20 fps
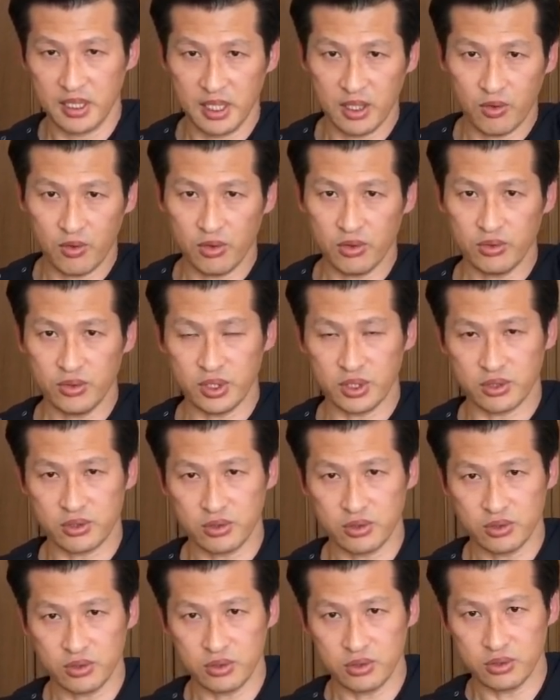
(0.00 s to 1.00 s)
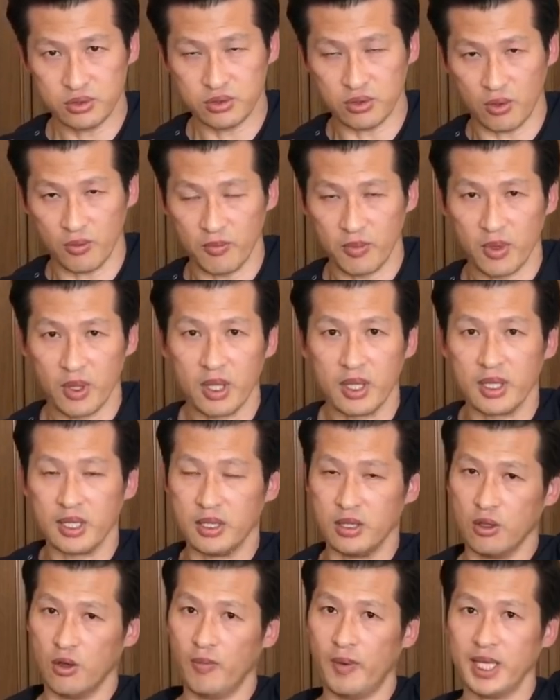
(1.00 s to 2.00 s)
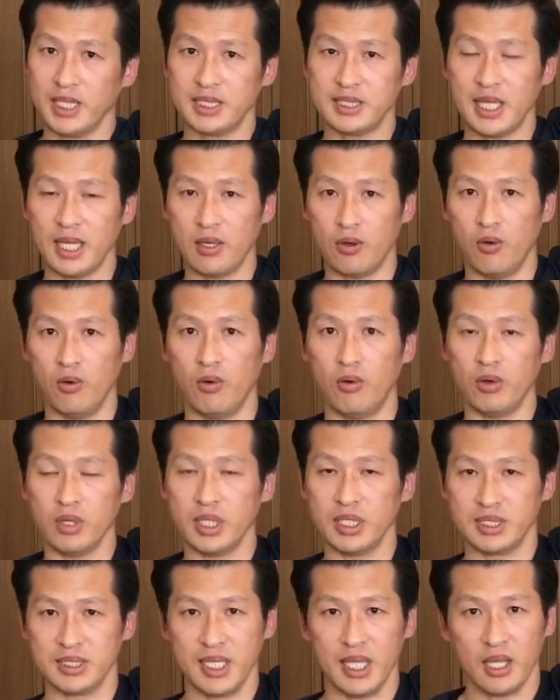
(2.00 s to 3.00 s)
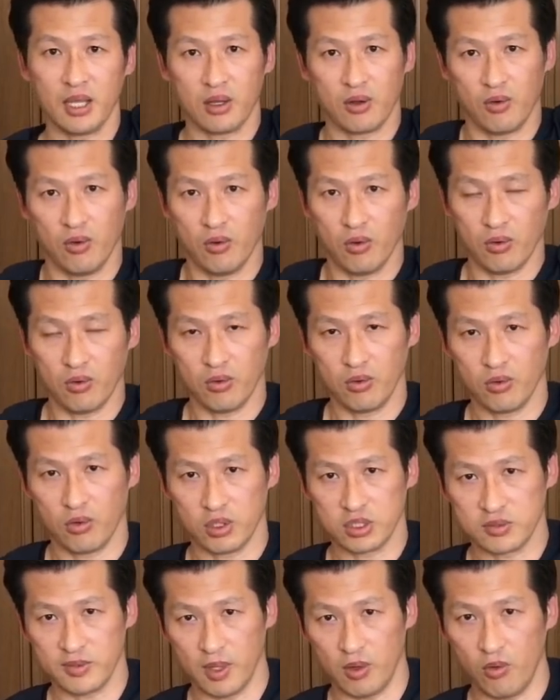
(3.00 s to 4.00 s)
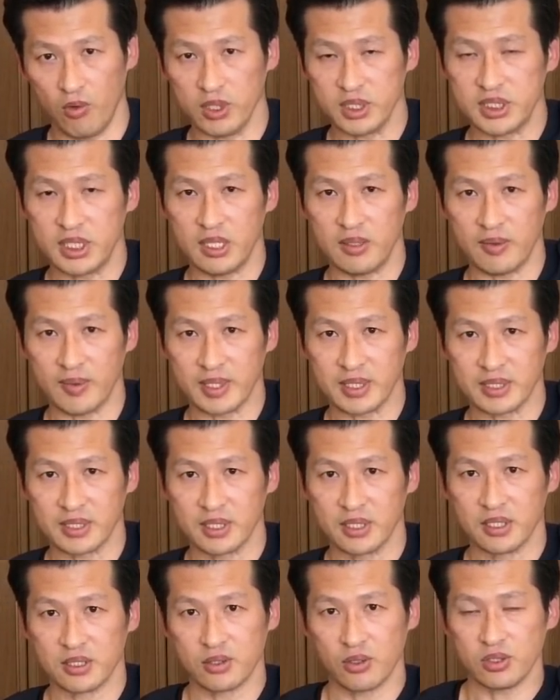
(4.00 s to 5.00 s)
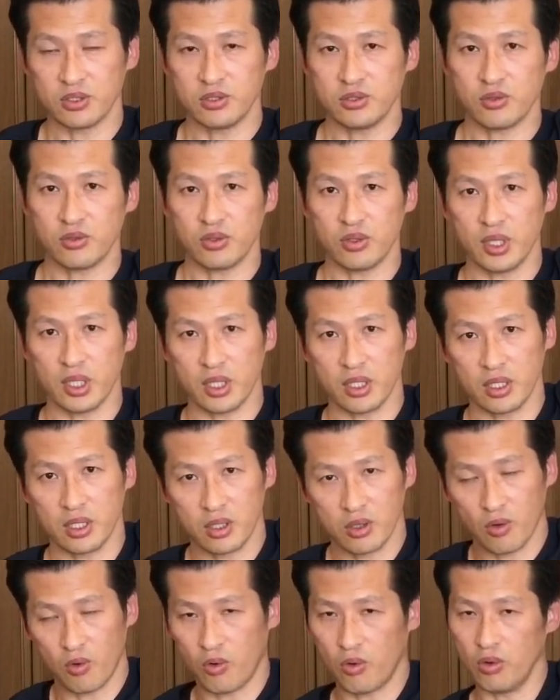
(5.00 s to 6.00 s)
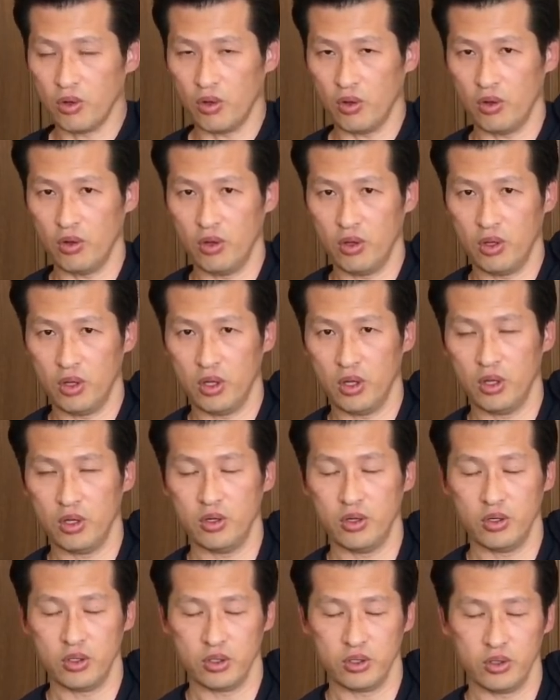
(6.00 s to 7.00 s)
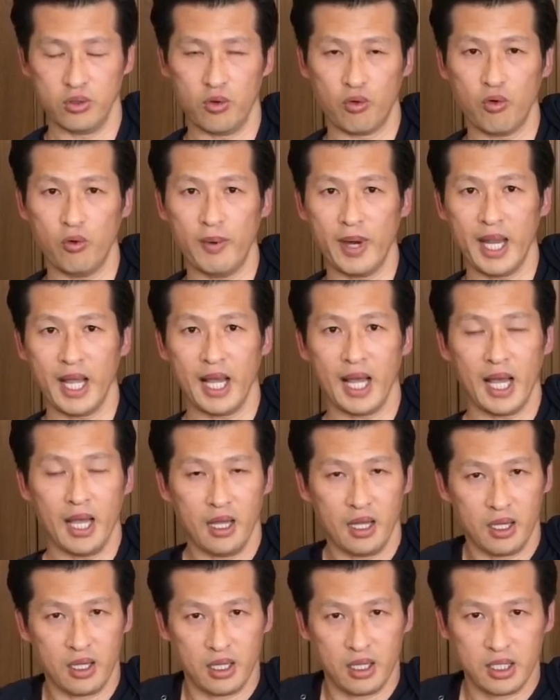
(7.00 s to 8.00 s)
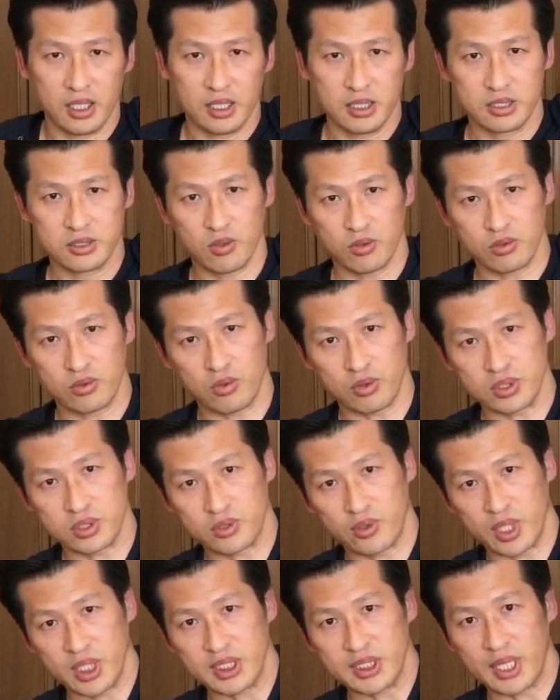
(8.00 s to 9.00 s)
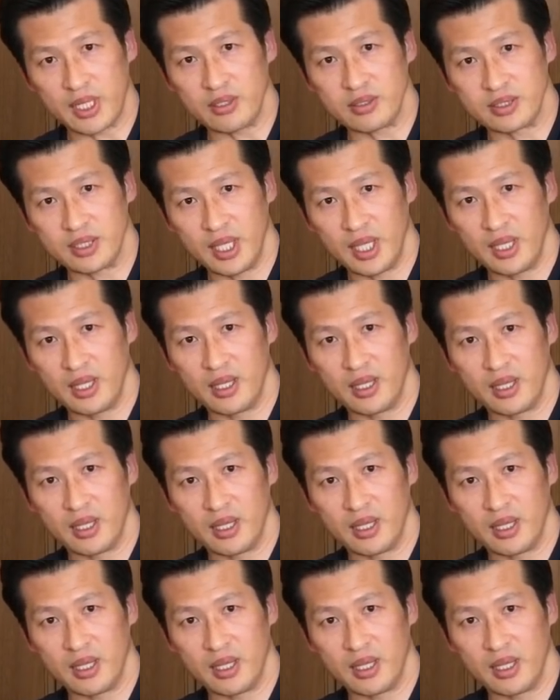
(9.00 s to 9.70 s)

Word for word: でこういうふうにぐーっと伸ばしたい方向にですねこう骨盤を押していますそうすることでこの横腹がすごくストレッチされますね